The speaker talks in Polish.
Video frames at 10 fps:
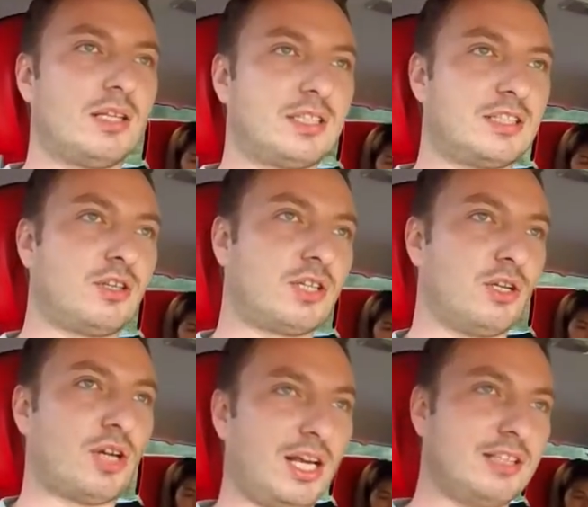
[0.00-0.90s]
te drogi
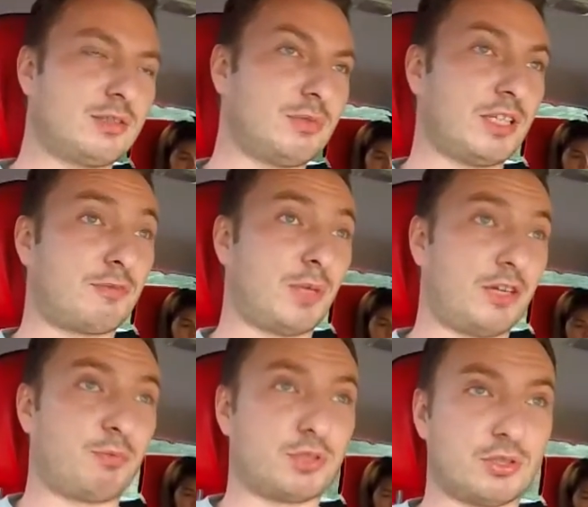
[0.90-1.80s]
lokalne są też w miarę
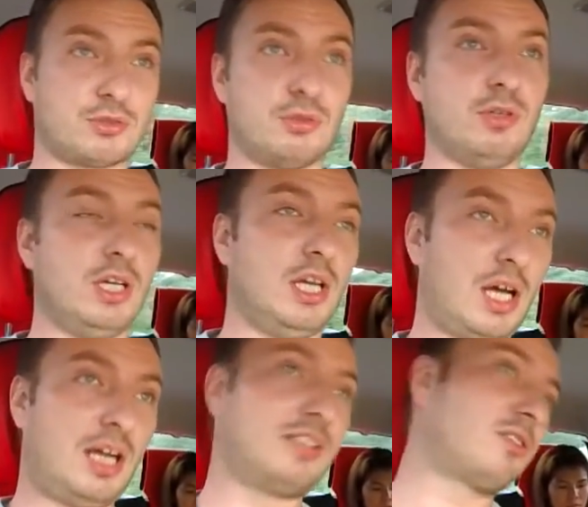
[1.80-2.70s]
w porządku,
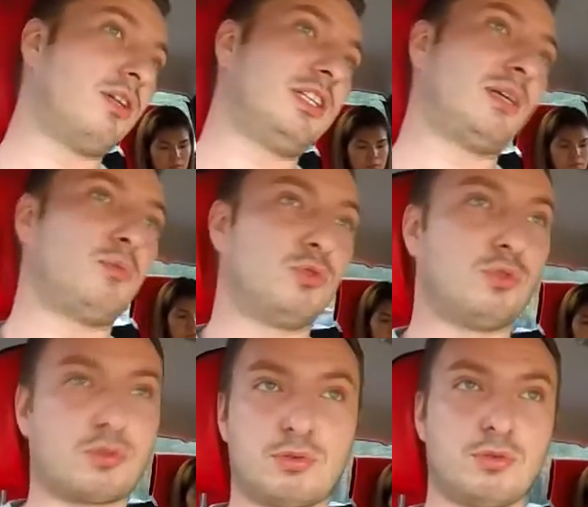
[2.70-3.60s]
ale z kolei tam u
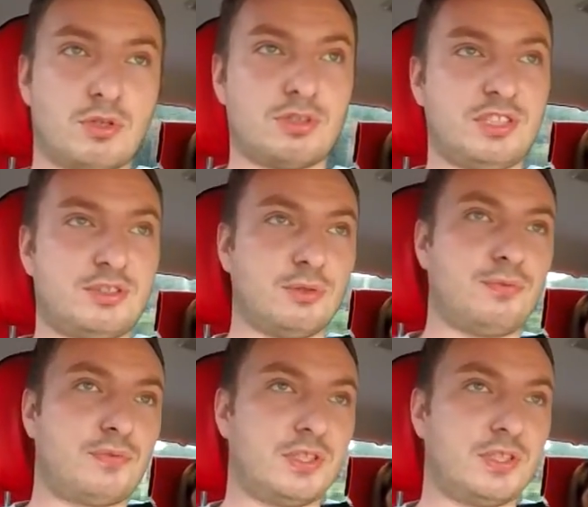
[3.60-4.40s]
nung rodziców